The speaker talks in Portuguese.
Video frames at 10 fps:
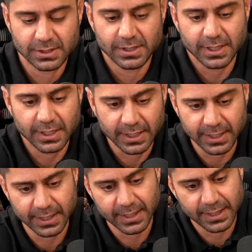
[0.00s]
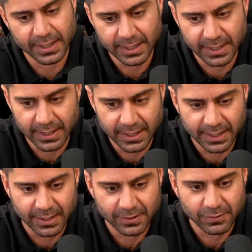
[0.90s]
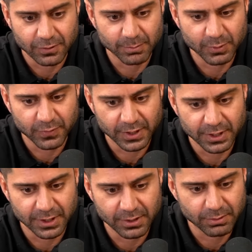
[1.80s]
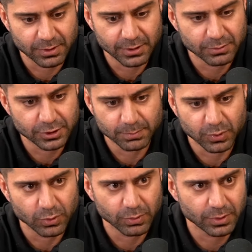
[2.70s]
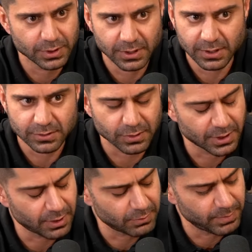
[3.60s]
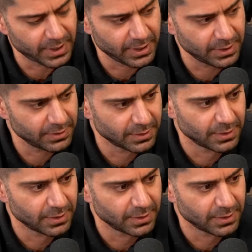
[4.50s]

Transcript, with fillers: É como eu falei, eu lido de boa, né? Só quero o bem.